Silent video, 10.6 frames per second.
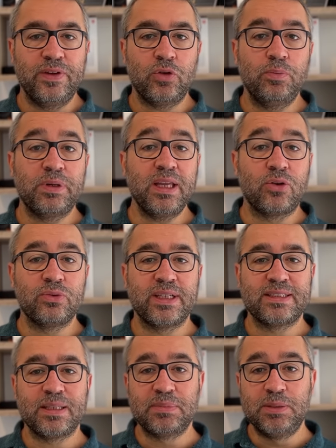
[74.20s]
compris, un
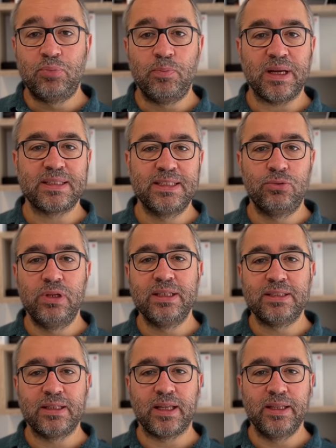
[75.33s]
contexte un petit peu particulier
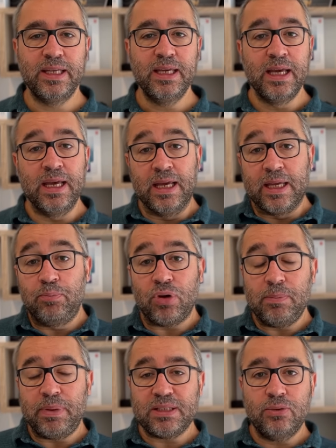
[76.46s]
cette année. Et pour
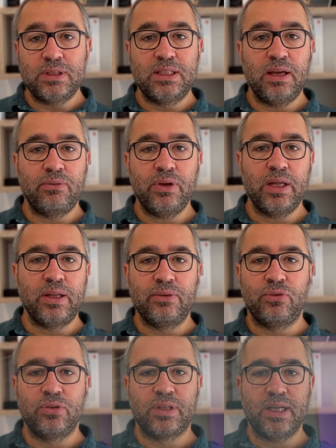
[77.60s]
les personnes qui avaient un
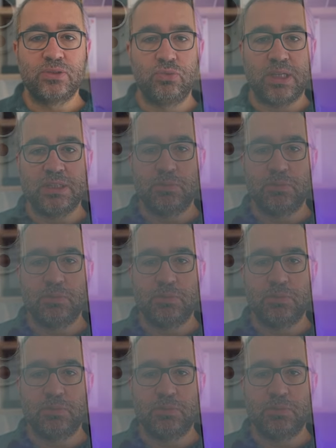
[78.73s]
iPhone 13 ou 13